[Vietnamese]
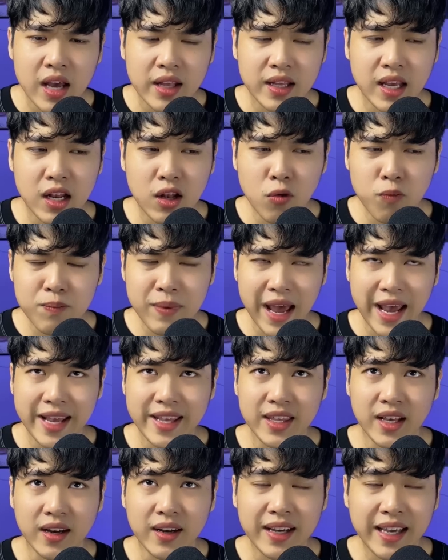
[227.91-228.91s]
Thì lúc này
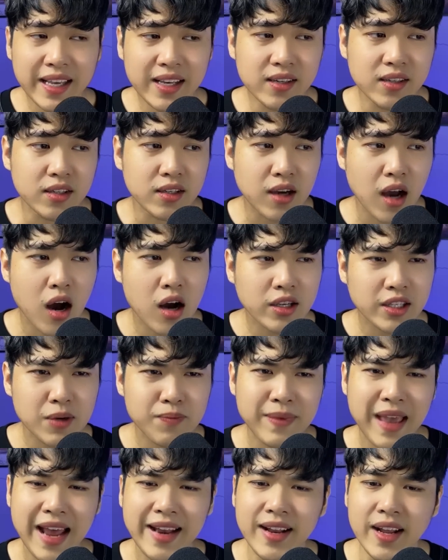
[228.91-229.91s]
những cái người con
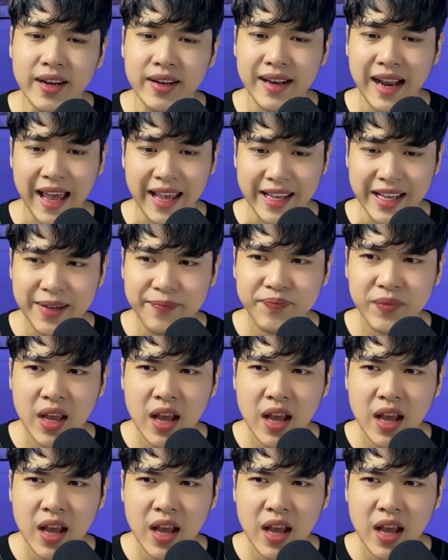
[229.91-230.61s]
trong gia đình này á,